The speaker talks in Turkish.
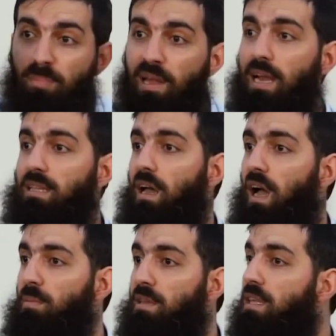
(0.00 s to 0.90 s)
cephelerde
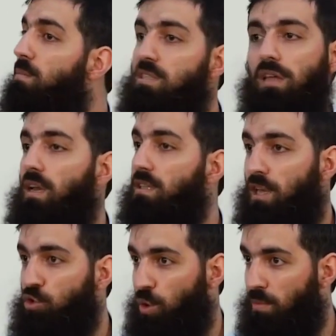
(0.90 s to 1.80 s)
kaybettiğimiz
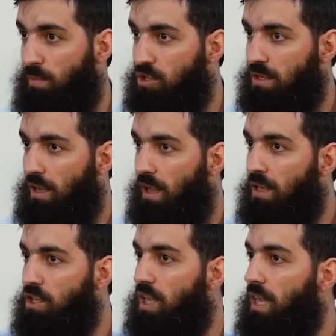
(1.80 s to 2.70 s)
tarihte hiç olmamıştır.
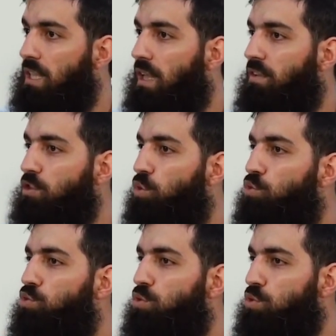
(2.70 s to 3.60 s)
İşte ilk defa son
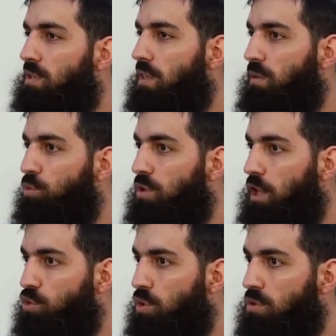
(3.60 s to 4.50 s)
100 yıldır bunu
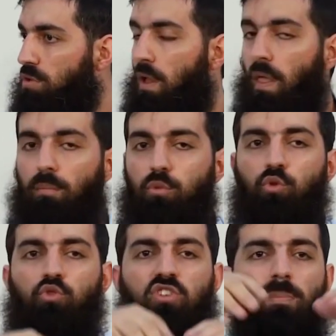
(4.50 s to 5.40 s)
yaşıyoruz.
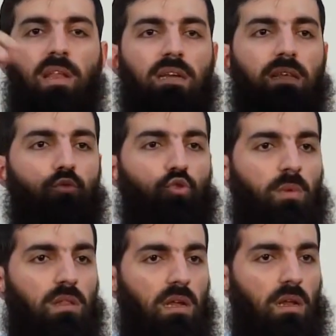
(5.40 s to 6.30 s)
Bütün cephelerde
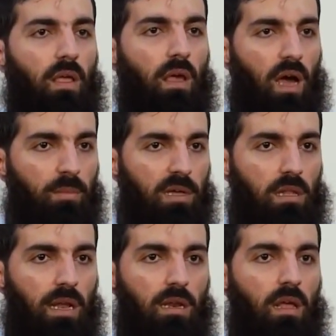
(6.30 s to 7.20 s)
Müslümanlar
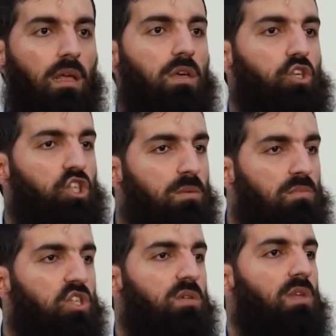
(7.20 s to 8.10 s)
kaybettiler.
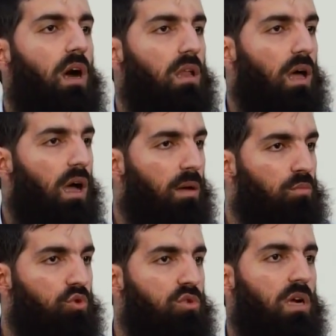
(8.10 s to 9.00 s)
Şimdi şimdi Allah'a
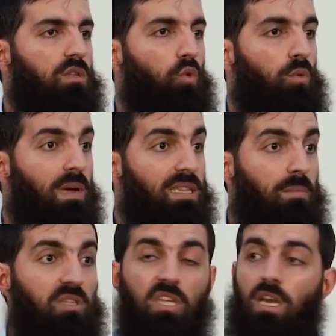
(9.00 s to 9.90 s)
hamdolsun artık
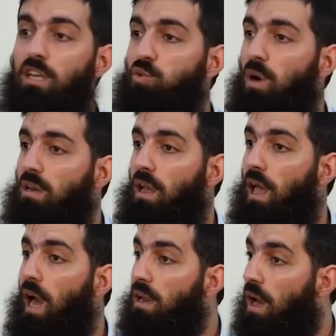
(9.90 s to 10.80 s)
ümmette bir diriliş var.
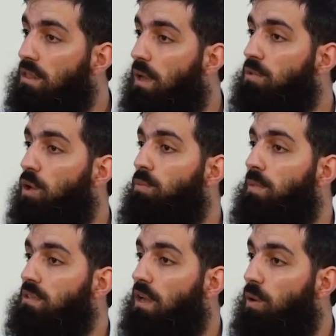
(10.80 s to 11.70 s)
Her anlamda
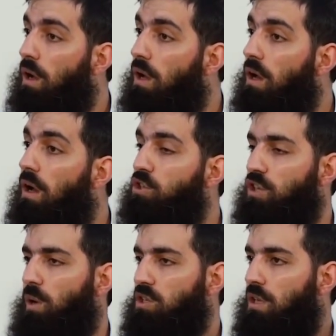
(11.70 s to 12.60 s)
ümmet yavaş
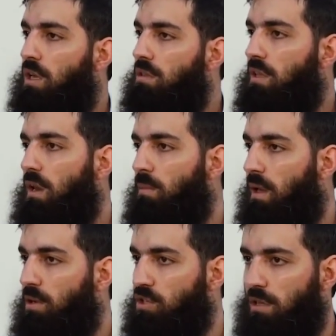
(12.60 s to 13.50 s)
yavaş
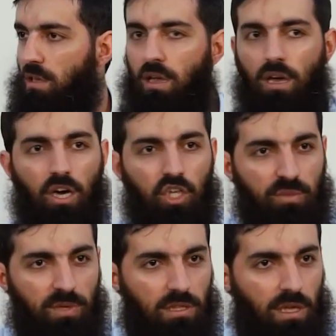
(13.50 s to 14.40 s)
dirilmeye başladı.
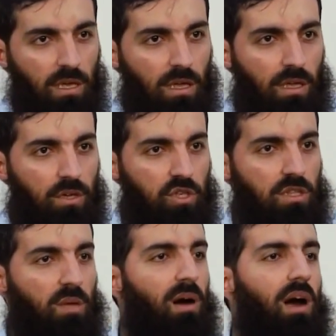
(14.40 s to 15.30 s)
Kış bitti,
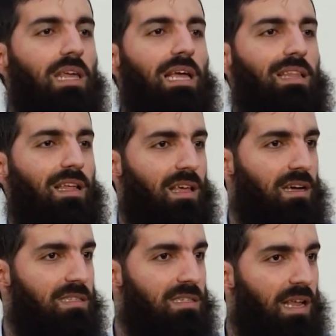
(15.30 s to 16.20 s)
şimdi bahar geldi
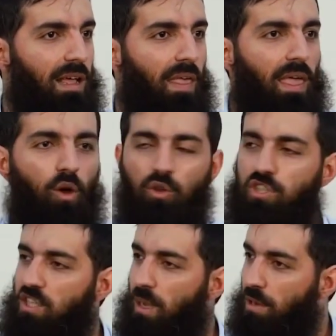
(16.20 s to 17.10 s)
Allah'ın izniyle.
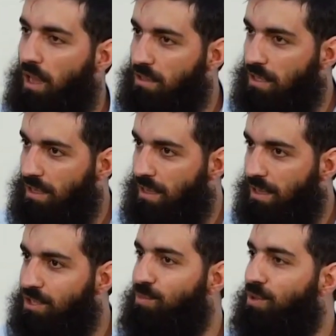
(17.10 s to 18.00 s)
Önce cemre attı,
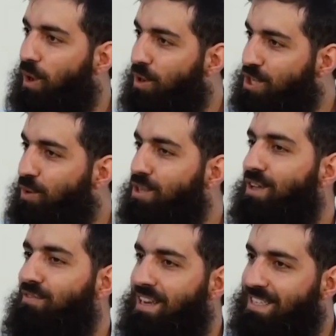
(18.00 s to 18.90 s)
şimdi yavaş yavaş
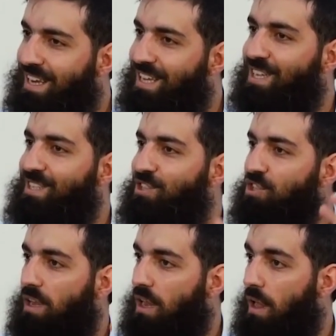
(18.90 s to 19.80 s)
da filizleneceğiz
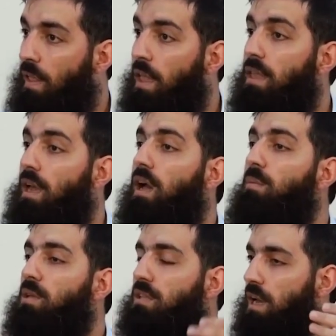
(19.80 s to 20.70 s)
inşallah.
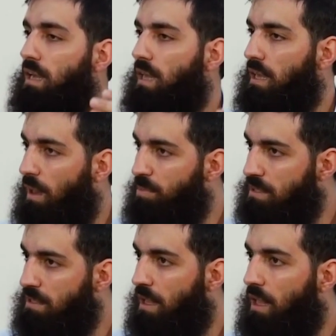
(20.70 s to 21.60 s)
Yakın bir tarihte ya
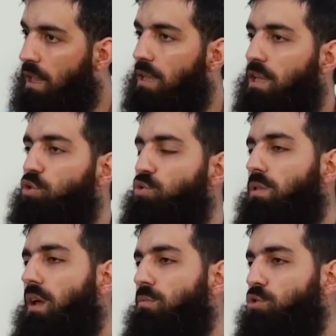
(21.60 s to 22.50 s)
biz ya da
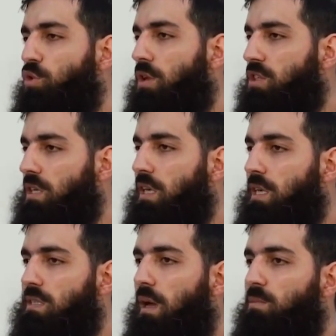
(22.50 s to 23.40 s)
çocuklarımız görecek ki
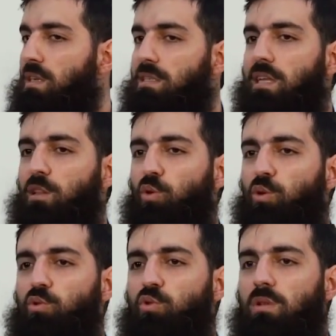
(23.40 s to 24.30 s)
İslam'ın izzetli
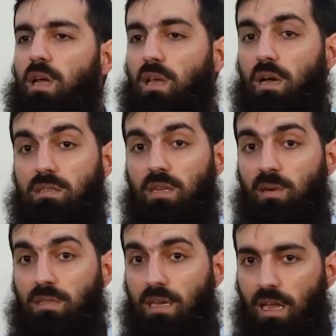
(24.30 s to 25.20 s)
olduğu günler yakın
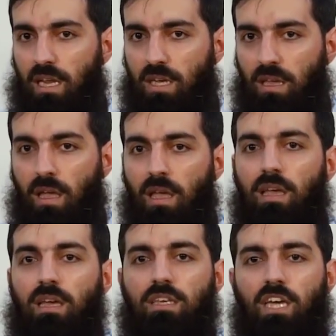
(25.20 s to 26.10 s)
zamanda gelecek.
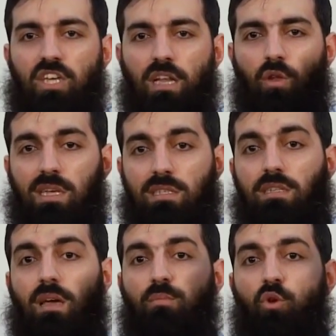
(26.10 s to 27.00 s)
Geçen
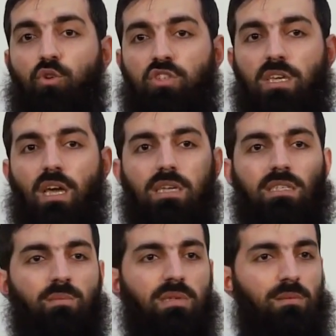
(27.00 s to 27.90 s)
asırdan bir önceki
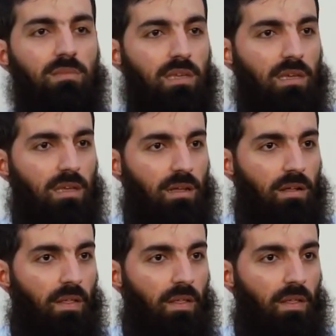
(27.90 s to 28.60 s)
asır bizimdi.